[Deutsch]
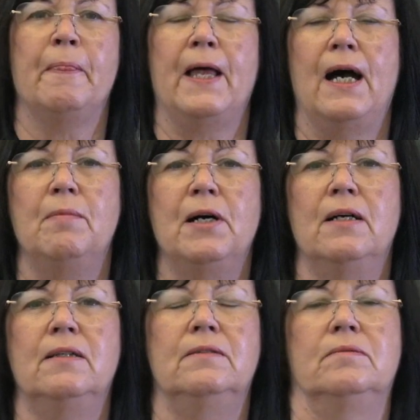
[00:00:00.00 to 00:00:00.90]

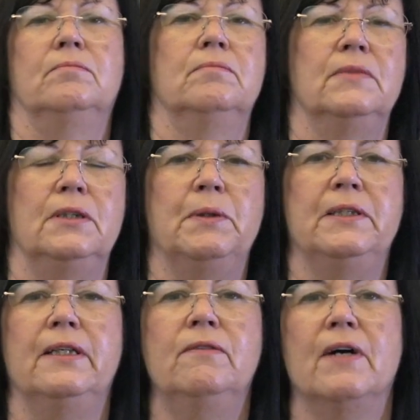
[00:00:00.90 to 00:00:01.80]
Aber ich bin
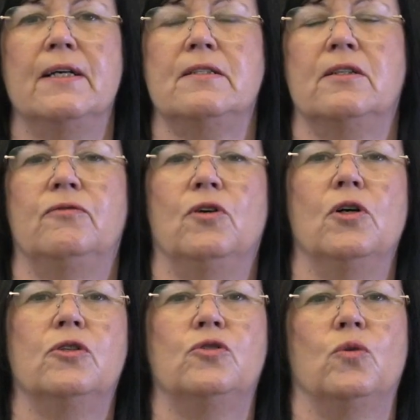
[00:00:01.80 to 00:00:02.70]
Hinweisen
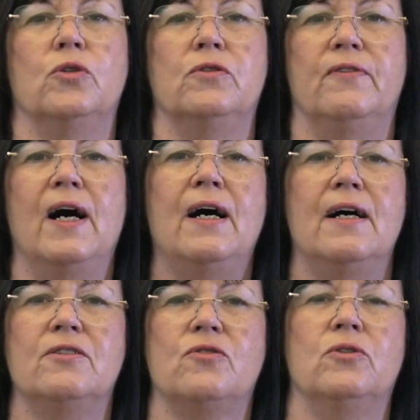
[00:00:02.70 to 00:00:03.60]
gefolgt und war
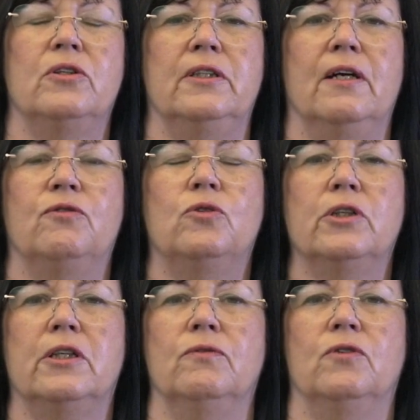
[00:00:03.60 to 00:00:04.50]
also in der
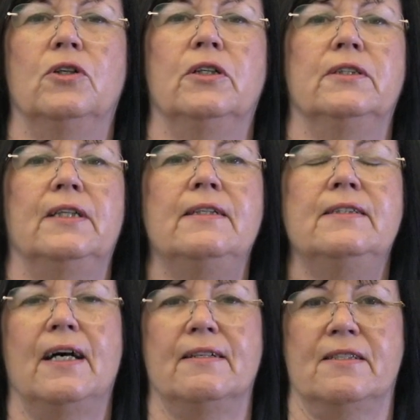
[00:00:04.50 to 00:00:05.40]
vorigen Woche dann
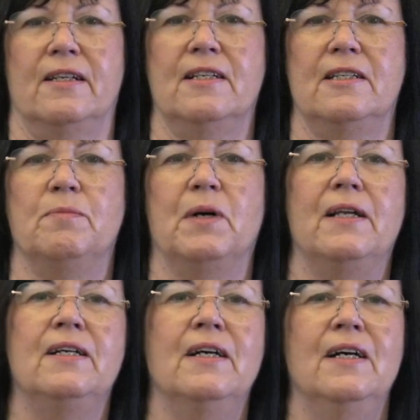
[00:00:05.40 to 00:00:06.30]
tatsächlich mal